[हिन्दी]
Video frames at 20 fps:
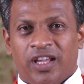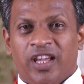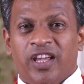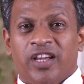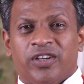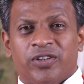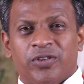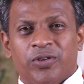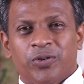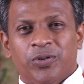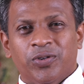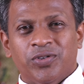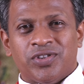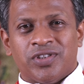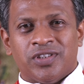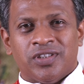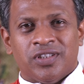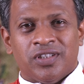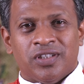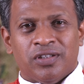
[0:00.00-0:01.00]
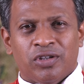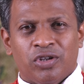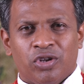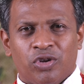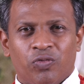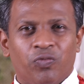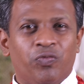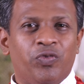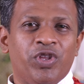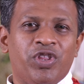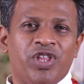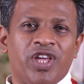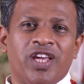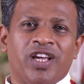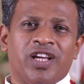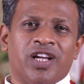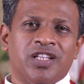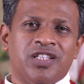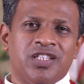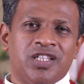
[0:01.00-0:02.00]
एक क्रूस विजय
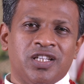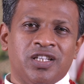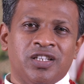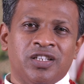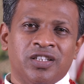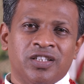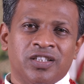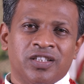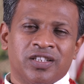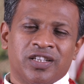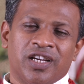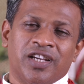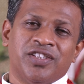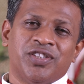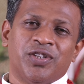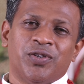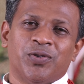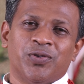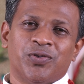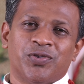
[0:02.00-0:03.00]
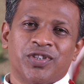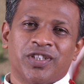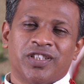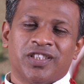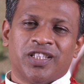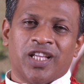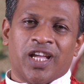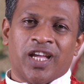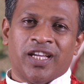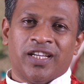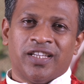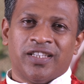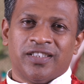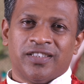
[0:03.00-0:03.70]
का चिन्ह कैसे हो सकता है